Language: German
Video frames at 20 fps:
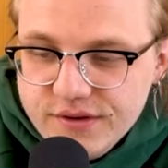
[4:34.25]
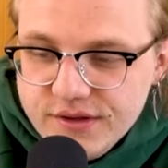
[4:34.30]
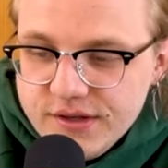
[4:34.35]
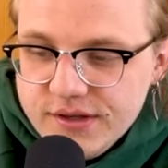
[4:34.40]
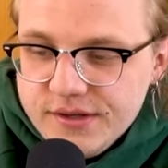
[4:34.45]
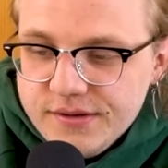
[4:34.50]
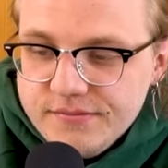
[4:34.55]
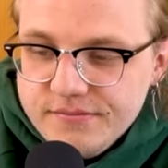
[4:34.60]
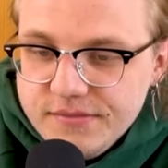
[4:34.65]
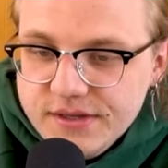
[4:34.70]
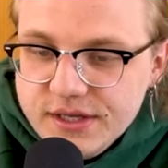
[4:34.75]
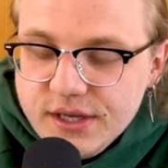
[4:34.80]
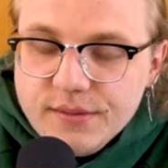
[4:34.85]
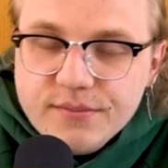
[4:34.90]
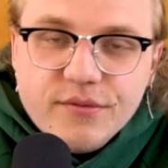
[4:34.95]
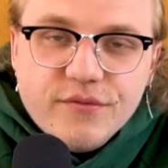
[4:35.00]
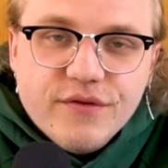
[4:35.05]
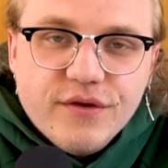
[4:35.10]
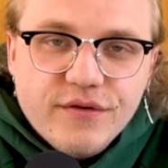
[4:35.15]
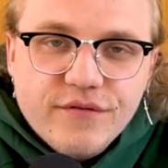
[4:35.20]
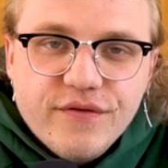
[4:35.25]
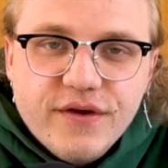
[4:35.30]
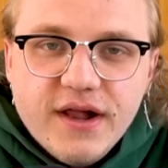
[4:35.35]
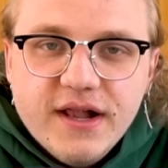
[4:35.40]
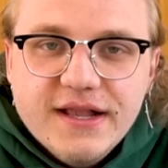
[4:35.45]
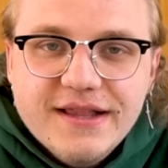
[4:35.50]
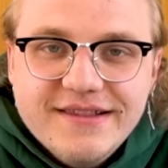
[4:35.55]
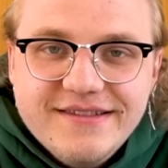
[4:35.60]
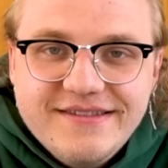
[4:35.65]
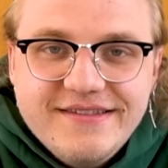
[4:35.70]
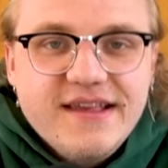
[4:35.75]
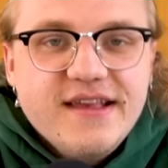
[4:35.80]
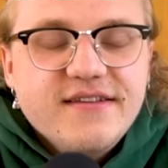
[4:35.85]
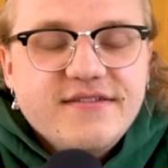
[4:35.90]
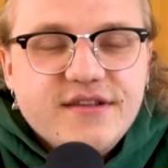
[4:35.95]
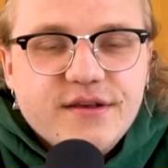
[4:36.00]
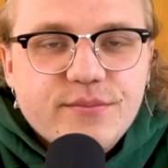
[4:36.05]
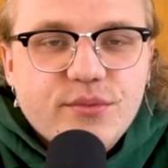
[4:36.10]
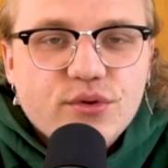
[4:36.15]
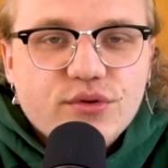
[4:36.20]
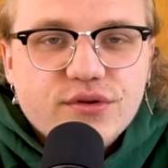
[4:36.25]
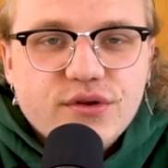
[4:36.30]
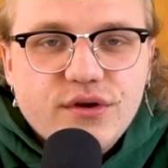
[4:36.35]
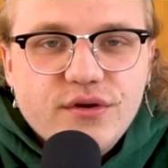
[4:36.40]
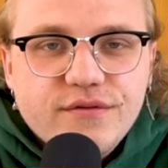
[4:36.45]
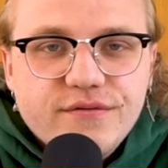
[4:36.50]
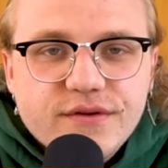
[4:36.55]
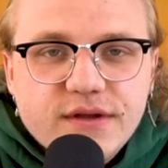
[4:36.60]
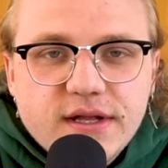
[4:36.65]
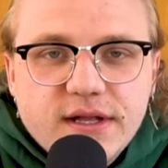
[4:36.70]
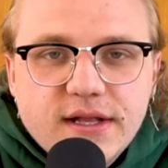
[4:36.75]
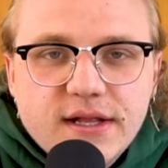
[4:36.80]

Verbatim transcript: Ähm, ich habe auf jeden Fall sehr, sehr Bock drauf.